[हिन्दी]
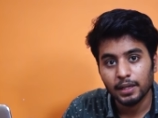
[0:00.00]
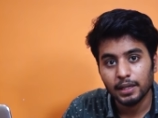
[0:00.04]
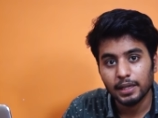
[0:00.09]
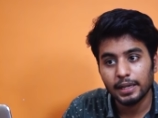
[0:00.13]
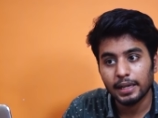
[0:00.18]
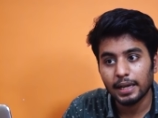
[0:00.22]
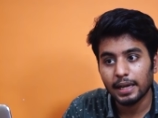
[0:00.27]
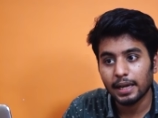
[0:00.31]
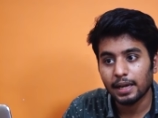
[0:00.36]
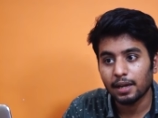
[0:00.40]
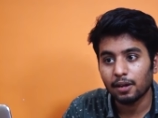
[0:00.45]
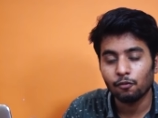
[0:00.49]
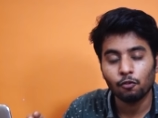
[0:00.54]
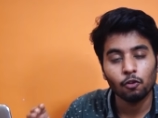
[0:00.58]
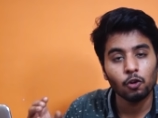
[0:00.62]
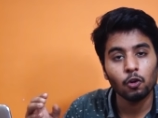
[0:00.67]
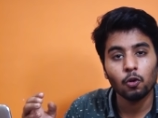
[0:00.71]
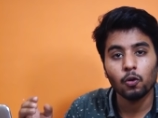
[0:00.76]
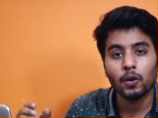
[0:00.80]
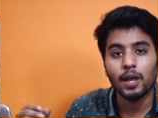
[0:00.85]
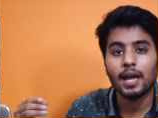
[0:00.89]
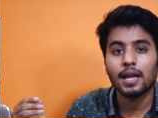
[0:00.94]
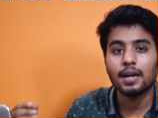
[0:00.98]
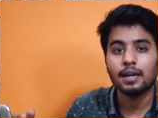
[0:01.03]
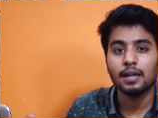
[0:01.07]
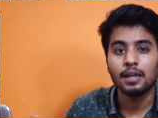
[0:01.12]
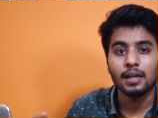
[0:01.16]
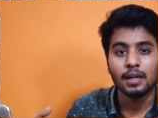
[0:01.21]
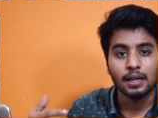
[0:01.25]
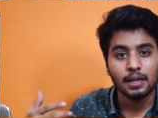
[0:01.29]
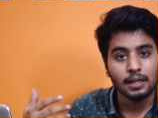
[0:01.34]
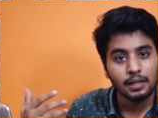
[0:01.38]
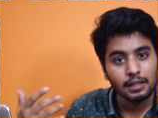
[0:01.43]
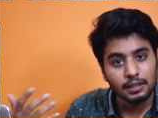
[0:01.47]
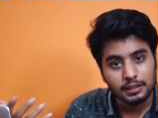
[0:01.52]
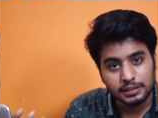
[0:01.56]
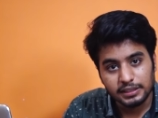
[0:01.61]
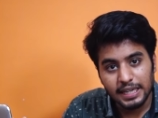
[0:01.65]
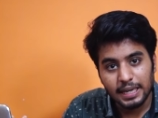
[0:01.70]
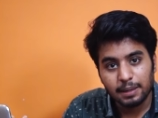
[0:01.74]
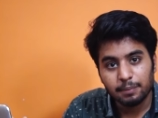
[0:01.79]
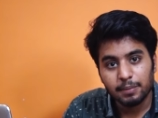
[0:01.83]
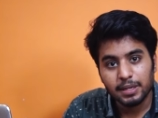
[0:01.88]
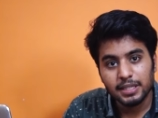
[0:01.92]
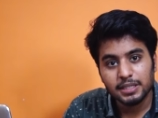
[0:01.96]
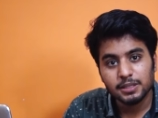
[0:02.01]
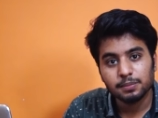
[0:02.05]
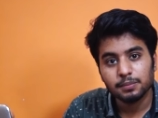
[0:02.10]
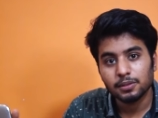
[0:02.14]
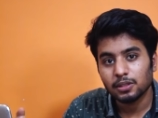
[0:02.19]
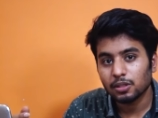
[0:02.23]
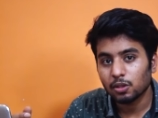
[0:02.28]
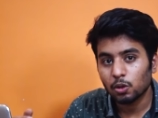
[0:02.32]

ठीक है वो लोग यार जेई मीन्स